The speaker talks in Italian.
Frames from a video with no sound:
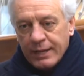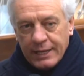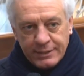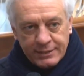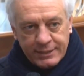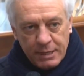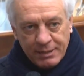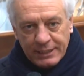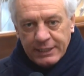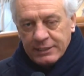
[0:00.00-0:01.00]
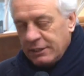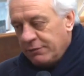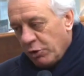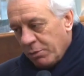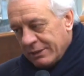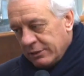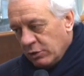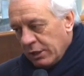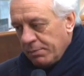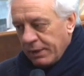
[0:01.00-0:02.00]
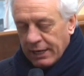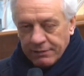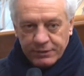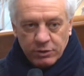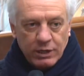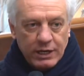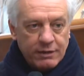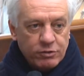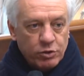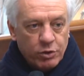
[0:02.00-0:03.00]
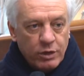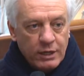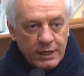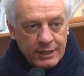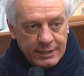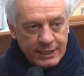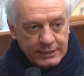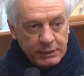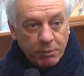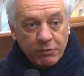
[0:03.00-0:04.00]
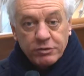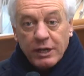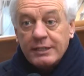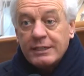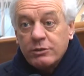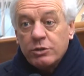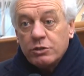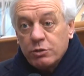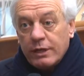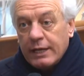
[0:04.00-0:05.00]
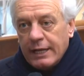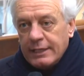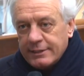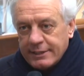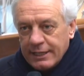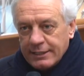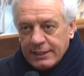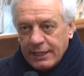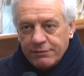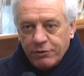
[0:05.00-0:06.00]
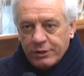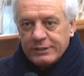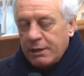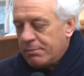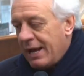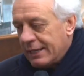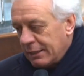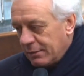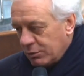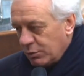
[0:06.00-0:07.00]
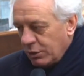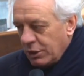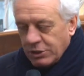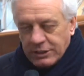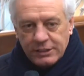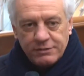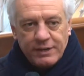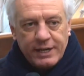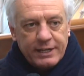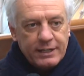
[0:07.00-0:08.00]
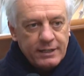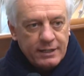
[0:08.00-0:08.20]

assistiamo agli enti di formazione per l'avvio al lavoro, gli enti di professionalizzazione, ci sono anche gli stand delle forze armate, se uno decide di fare,